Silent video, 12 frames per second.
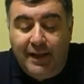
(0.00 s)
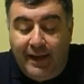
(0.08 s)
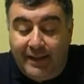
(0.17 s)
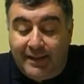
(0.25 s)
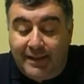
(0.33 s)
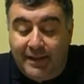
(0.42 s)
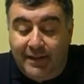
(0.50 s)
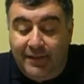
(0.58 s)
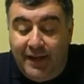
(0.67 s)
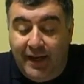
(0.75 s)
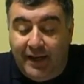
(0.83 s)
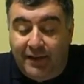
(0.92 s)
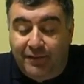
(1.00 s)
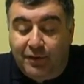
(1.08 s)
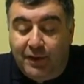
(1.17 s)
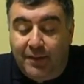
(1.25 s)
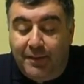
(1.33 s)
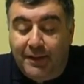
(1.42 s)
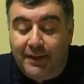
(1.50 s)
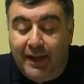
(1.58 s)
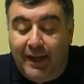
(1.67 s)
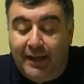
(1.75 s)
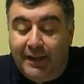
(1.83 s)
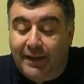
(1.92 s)
assi viari
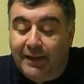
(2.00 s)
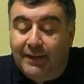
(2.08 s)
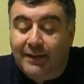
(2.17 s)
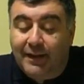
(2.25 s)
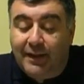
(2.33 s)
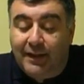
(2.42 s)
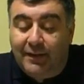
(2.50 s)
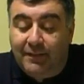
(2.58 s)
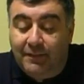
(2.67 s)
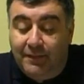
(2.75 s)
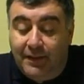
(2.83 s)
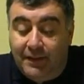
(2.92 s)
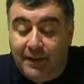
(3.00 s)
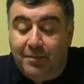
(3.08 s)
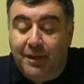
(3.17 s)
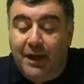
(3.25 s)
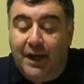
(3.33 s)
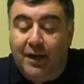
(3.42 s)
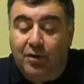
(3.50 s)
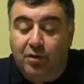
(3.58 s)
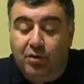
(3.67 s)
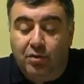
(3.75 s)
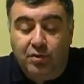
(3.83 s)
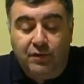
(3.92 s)
fondamentali che
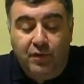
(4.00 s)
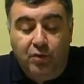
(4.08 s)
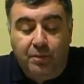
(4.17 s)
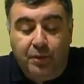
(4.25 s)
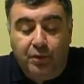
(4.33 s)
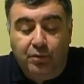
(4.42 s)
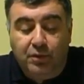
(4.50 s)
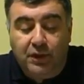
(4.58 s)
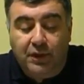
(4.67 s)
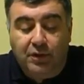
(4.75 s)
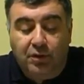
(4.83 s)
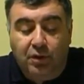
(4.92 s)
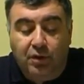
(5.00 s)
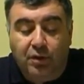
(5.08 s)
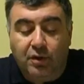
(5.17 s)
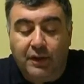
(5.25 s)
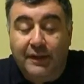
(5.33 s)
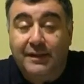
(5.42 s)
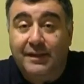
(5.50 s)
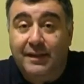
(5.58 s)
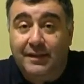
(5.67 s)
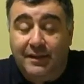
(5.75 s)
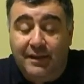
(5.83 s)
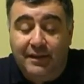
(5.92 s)
determinarono lo sviluppo di un territorio che si
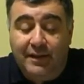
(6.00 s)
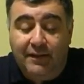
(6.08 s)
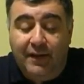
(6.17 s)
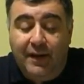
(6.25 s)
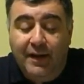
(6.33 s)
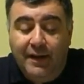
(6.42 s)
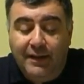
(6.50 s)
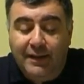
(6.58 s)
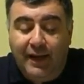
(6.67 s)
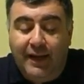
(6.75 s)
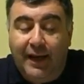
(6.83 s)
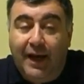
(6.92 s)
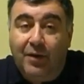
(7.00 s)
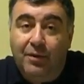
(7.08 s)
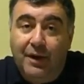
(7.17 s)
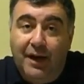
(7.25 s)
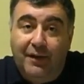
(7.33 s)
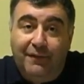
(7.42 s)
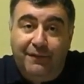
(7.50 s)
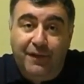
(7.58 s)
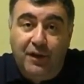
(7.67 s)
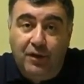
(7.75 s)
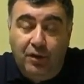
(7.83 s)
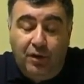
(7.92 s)
estendeva dall'Aquila
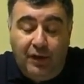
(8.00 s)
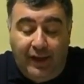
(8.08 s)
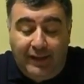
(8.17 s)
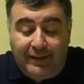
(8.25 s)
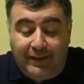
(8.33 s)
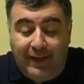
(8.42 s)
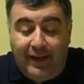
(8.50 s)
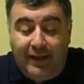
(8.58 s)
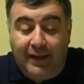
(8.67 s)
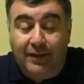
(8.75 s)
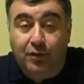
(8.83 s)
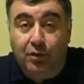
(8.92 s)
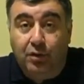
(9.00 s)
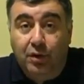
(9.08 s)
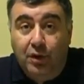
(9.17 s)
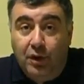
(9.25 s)
fino a Taranto.